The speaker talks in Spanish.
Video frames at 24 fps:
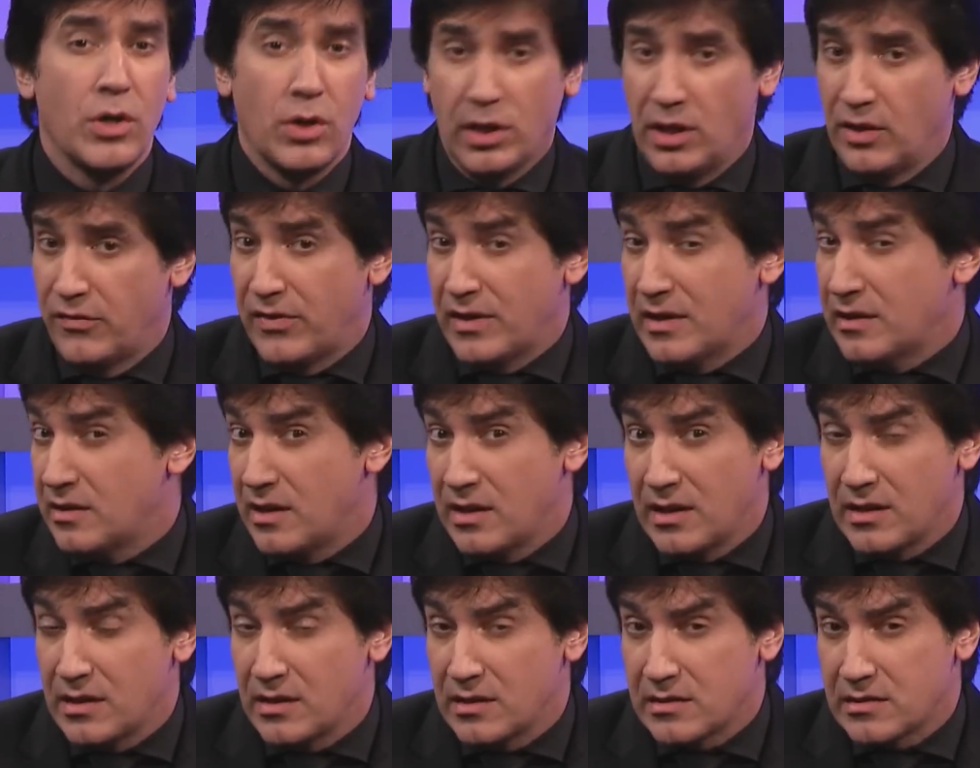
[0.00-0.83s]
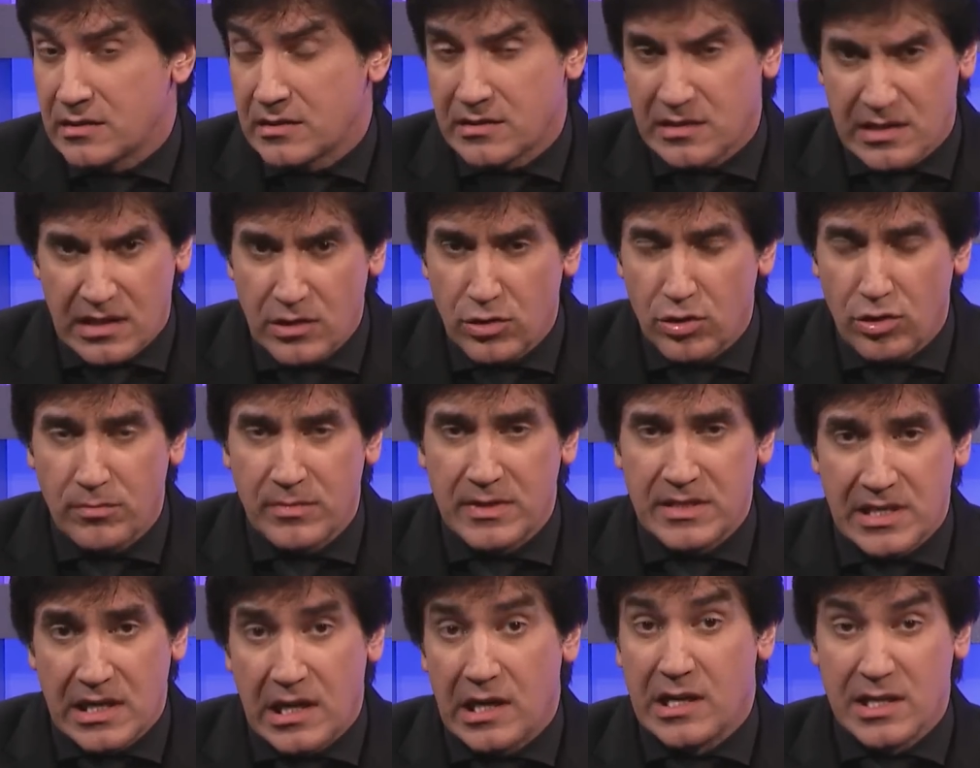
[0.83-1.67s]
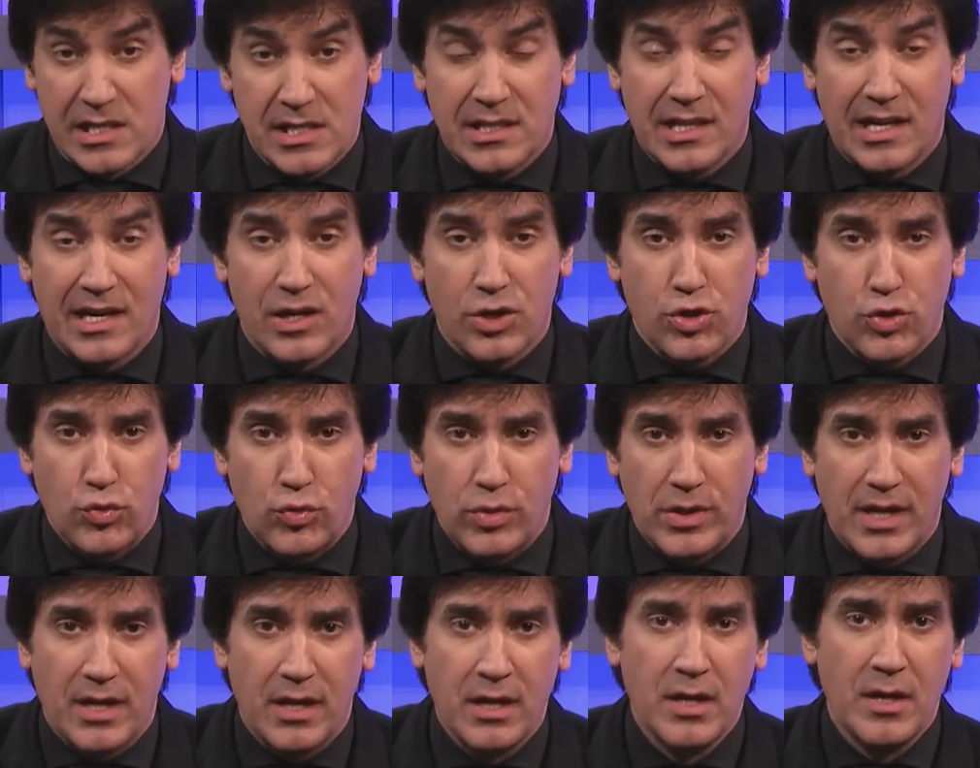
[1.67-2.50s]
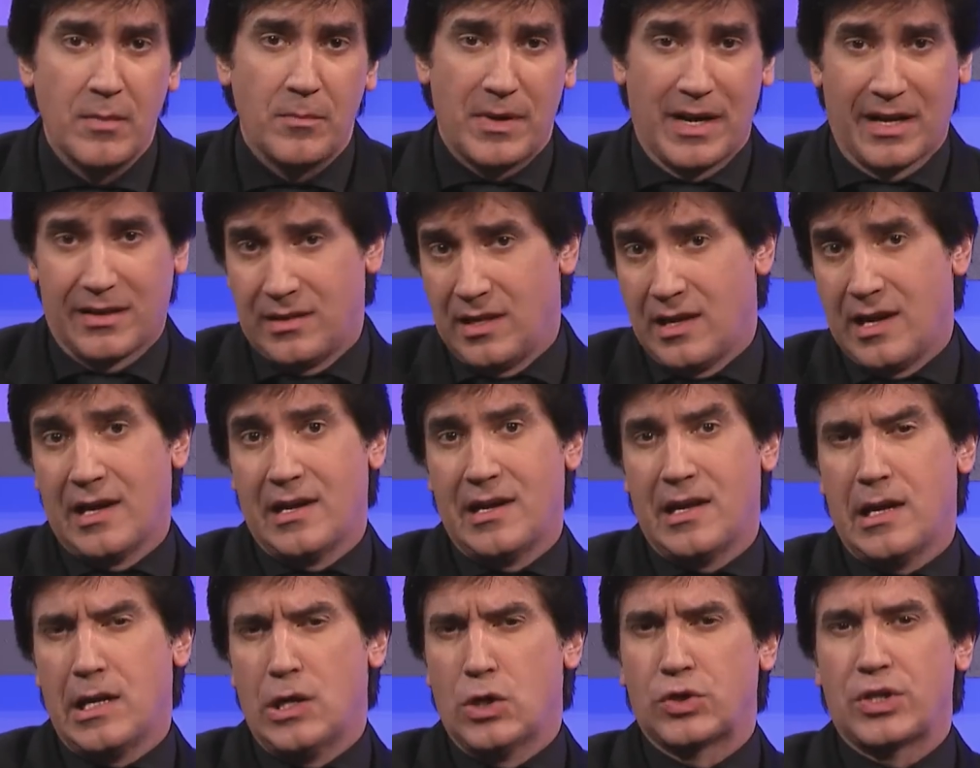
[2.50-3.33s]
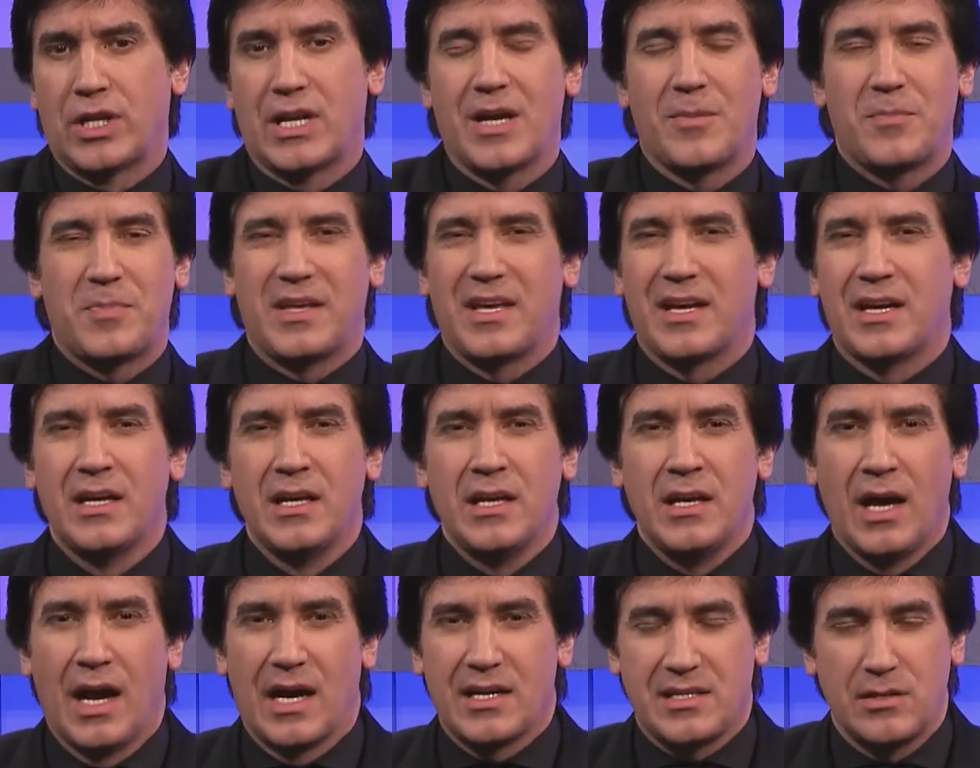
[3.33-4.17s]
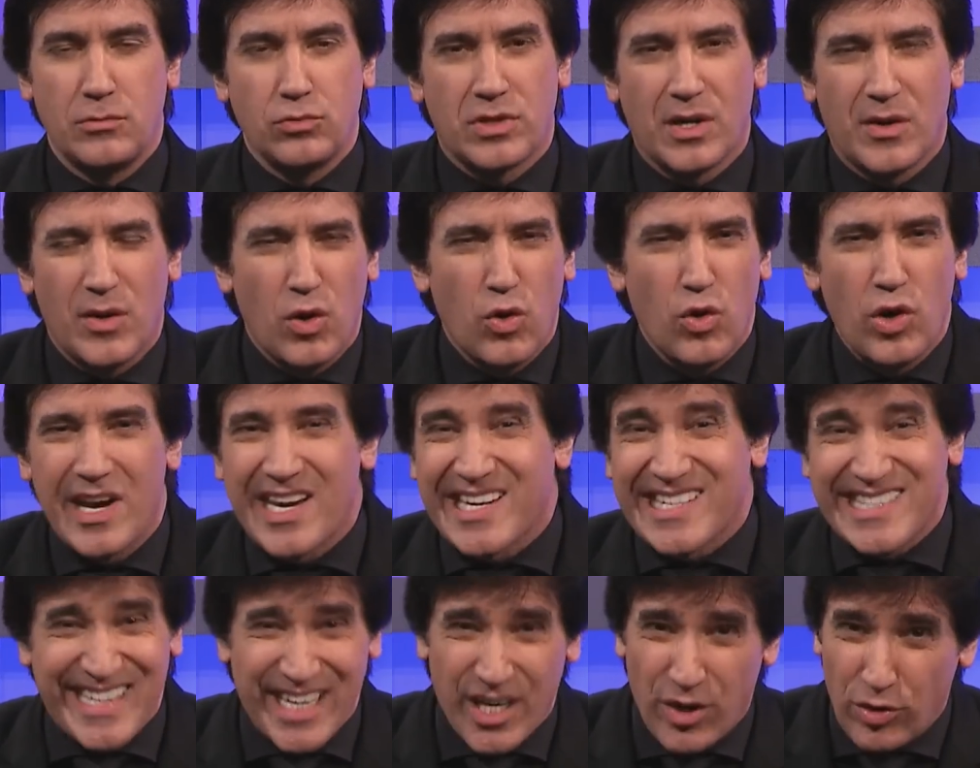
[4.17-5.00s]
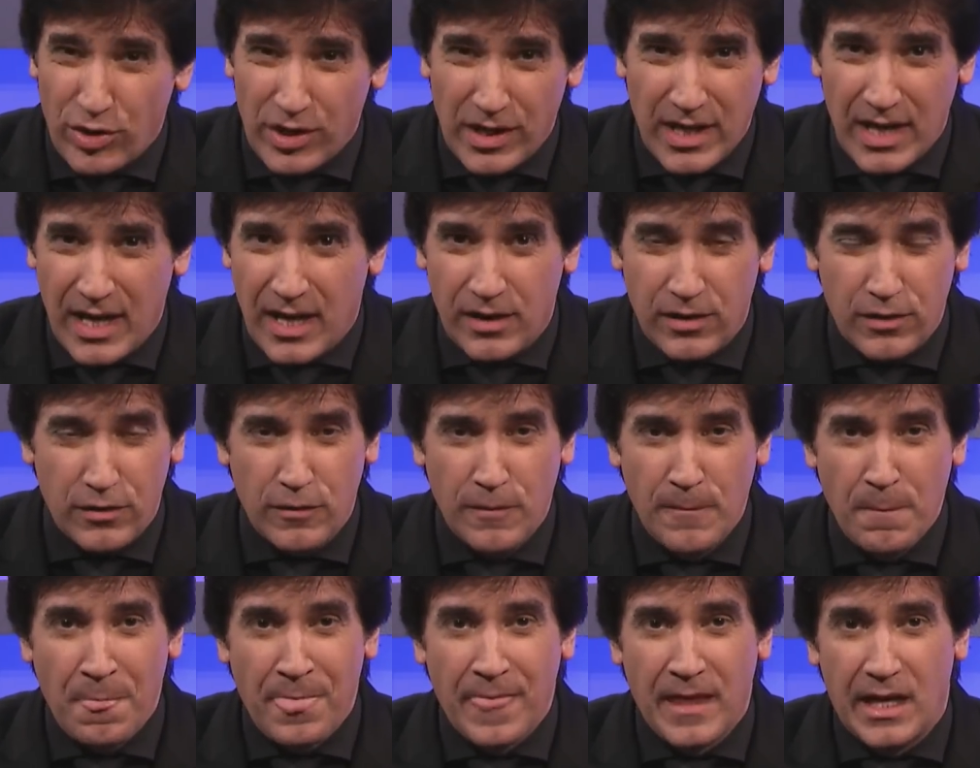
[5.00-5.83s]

diferentes síndromes y que necesitan ayuda practican equinoterapia, hacen un trabajo extraordinario.